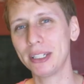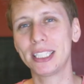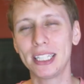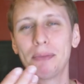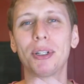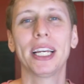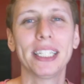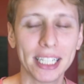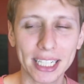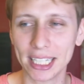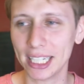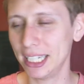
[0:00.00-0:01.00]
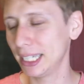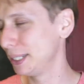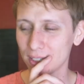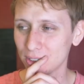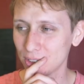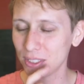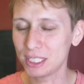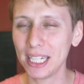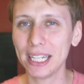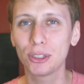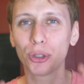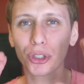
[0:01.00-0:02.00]
わせてもらいたいだけ。そし
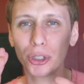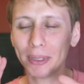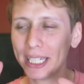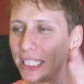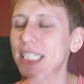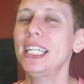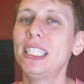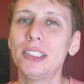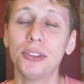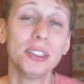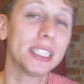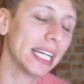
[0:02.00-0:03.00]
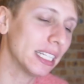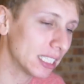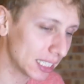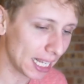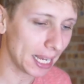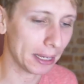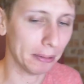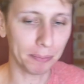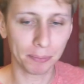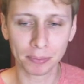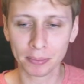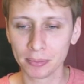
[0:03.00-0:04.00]
て土曜日1日運転して、
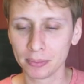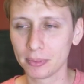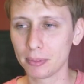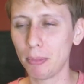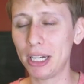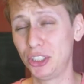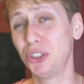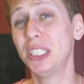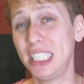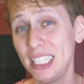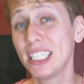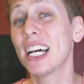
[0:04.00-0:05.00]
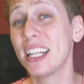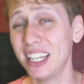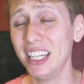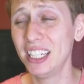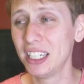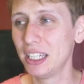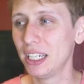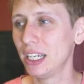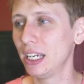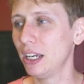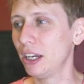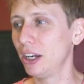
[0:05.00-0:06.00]
まあ11時間ね。
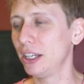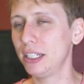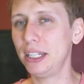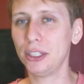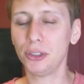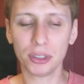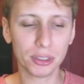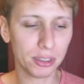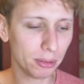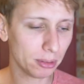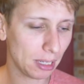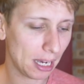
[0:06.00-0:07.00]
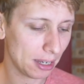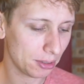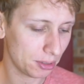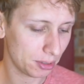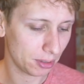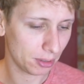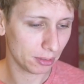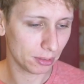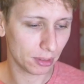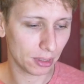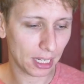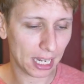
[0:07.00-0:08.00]
で、夜、あの、
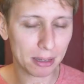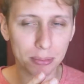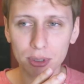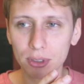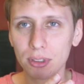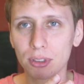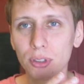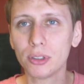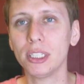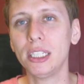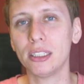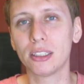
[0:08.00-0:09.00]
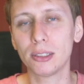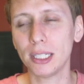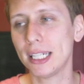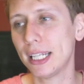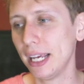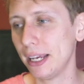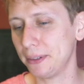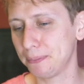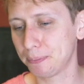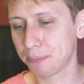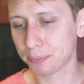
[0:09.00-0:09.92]
ライブ場に着いて、